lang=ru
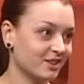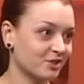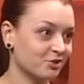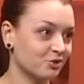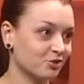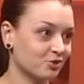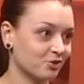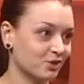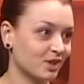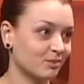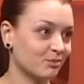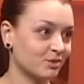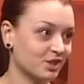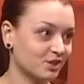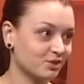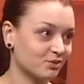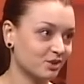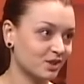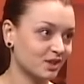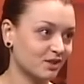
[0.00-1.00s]
то, что я
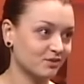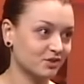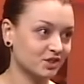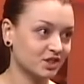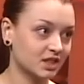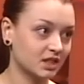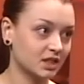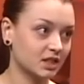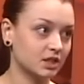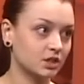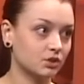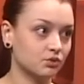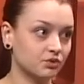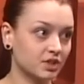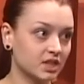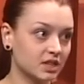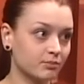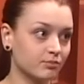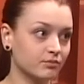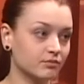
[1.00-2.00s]
мониторила в интернете, у
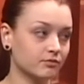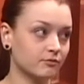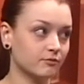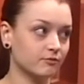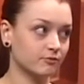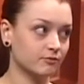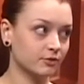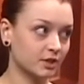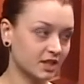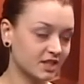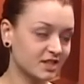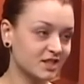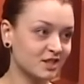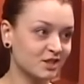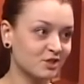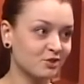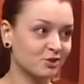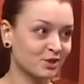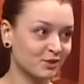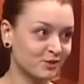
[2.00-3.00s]
нас на
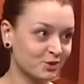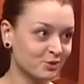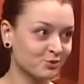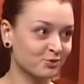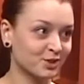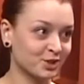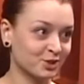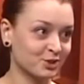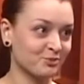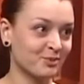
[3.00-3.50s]
Россию, на всю нашу